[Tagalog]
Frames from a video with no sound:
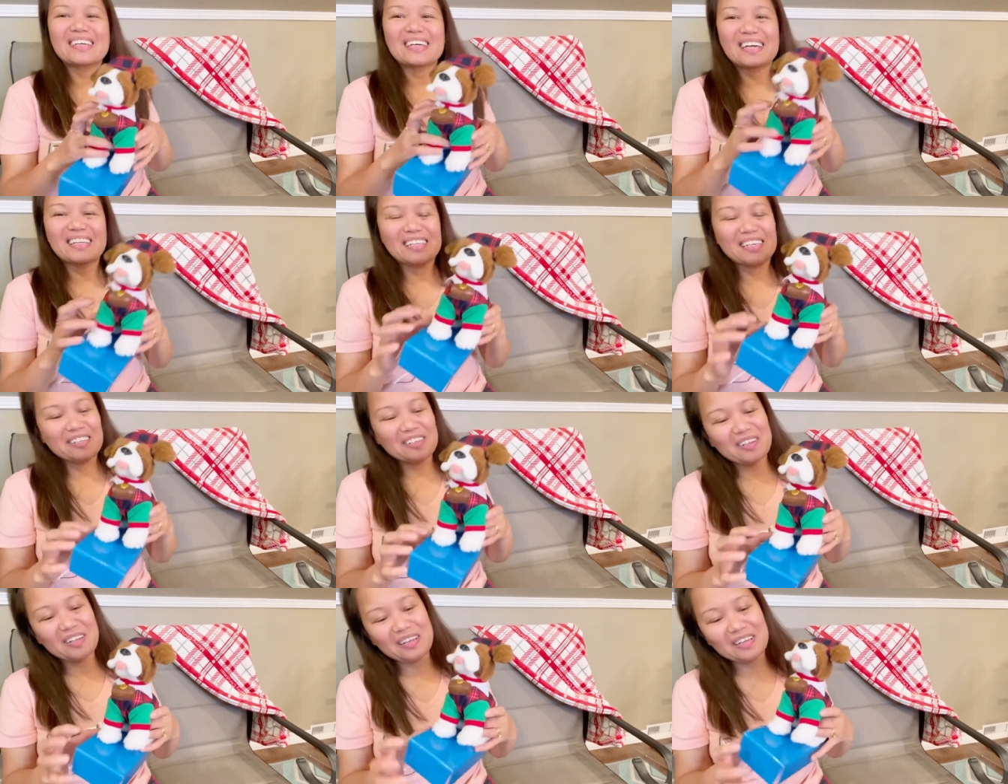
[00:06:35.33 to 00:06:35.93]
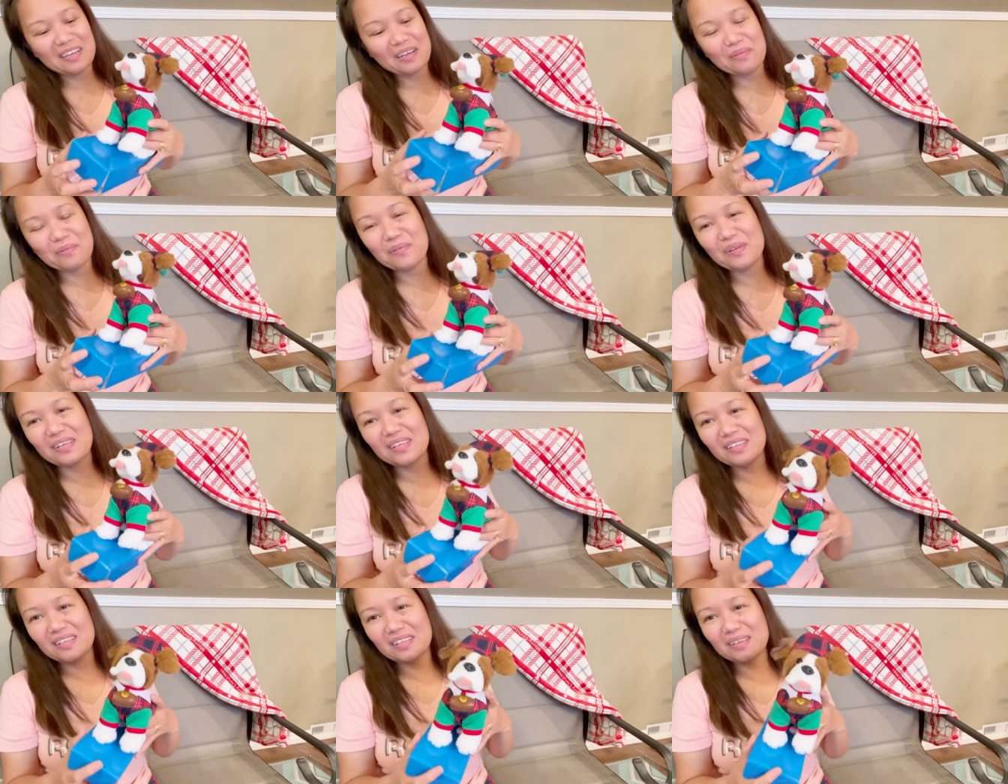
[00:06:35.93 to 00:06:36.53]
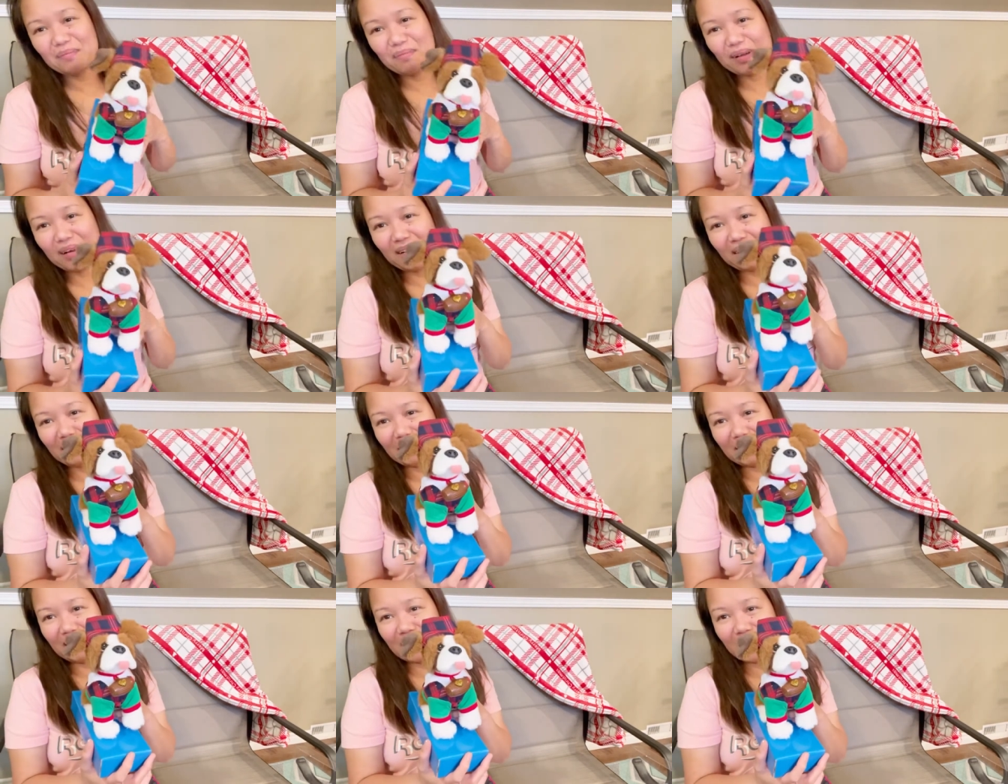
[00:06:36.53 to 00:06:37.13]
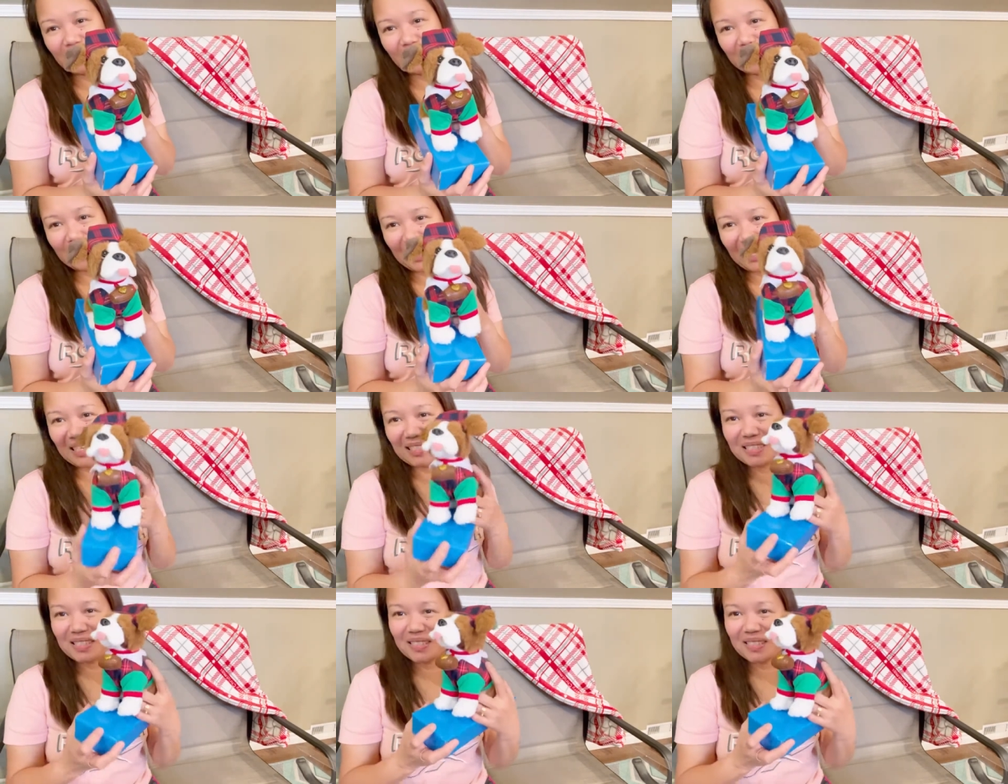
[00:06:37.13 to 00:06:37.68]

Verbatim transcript: Kahit ano lang gawin. ba diba? O, ito guys.